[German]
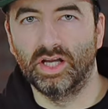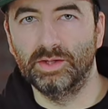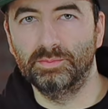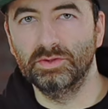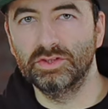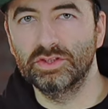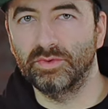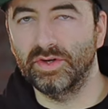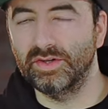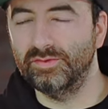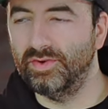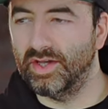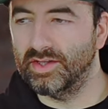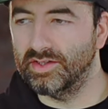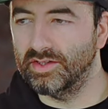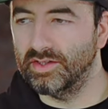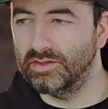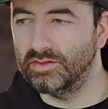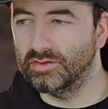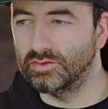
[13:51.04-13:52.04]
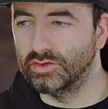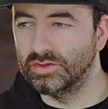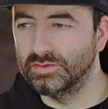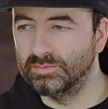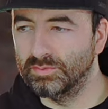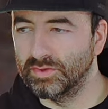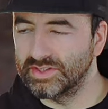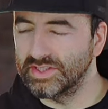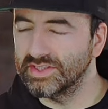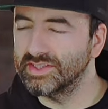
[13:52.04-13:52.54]
Ich bin soweit fertig
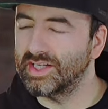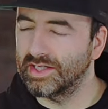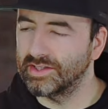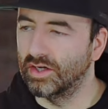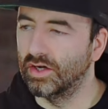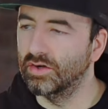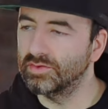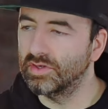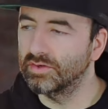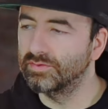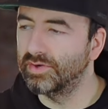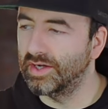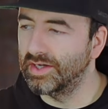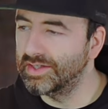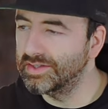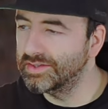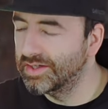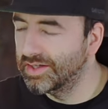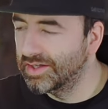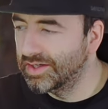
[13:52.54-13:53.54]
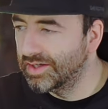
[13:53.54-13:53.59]
und mir ist jetzt gerade aufgefallen,